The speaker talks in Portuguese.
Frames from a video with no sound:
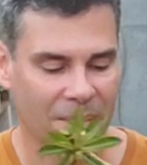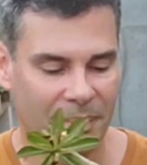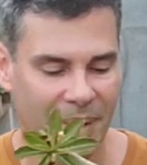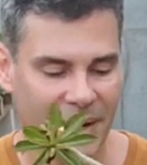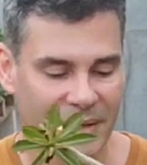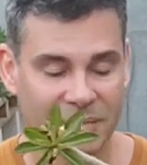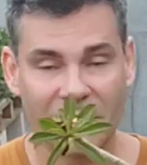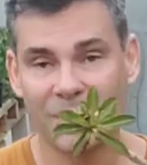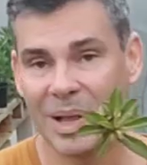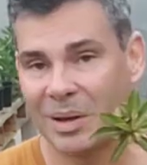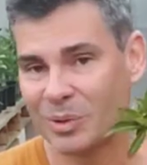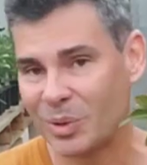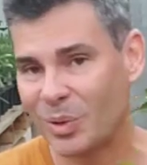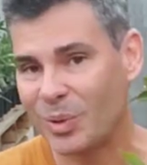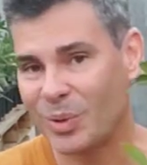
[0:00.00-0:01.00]
Mas vamos lá,
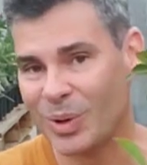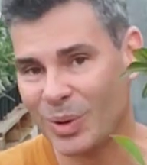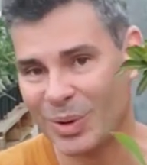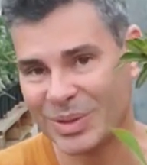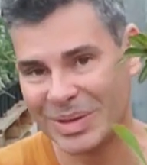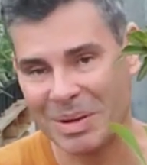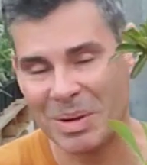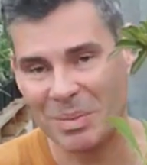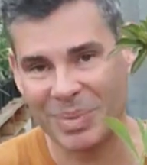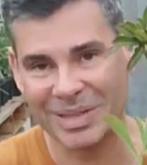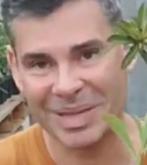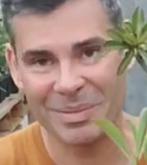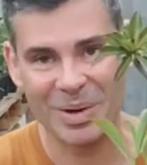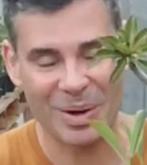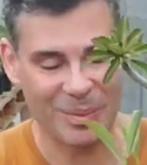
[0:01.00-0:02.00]
eu tô curioso também para
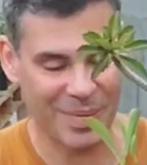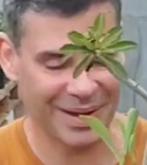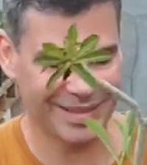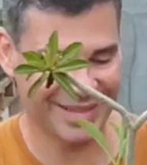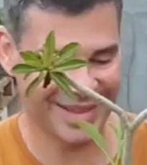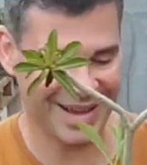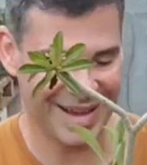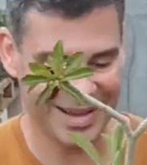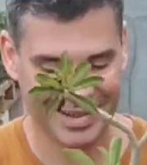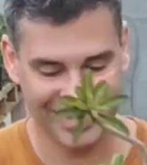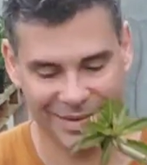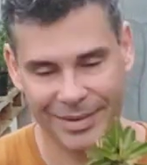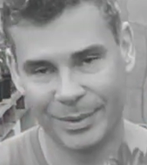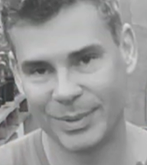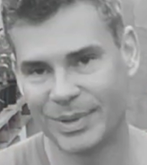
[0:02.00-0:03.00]
saber como é que tá.
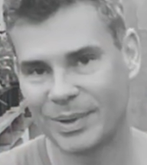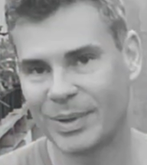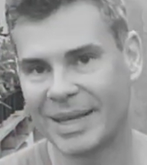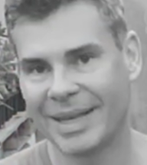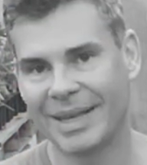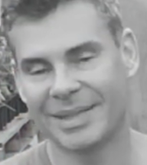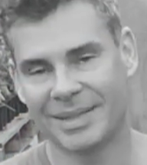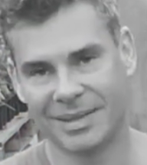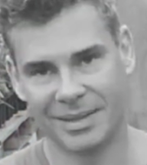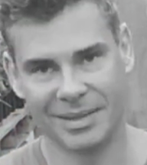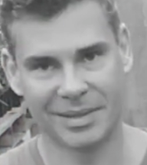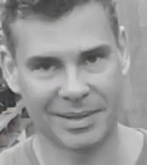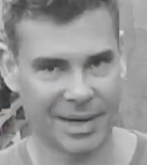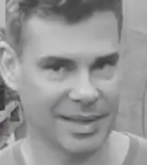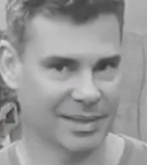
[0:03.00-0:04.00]
E eu esqueci
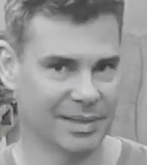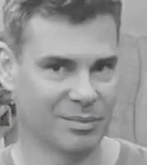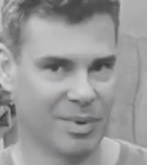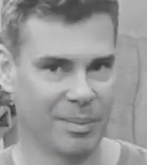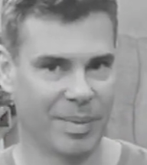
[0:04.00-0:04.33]
de trazer uma